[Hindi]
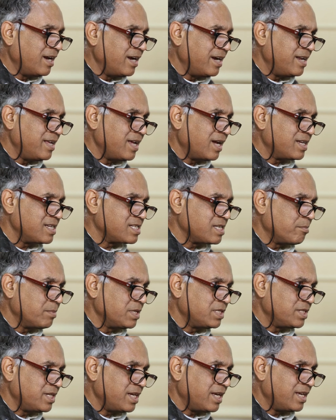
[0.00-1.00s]
इंडिया की
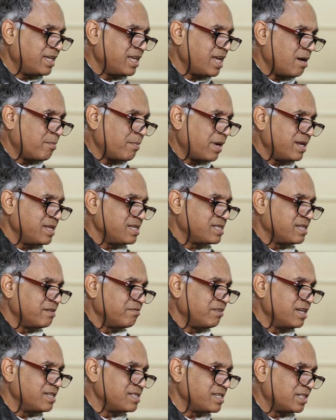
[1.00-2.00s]
समझ यह है कि हमारी
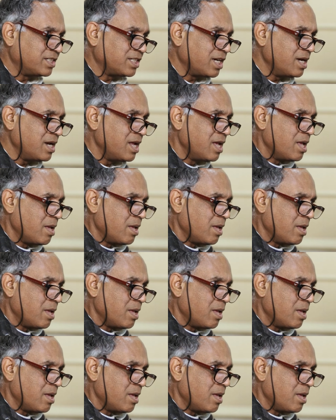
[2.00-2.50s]
सिविलाइजेशन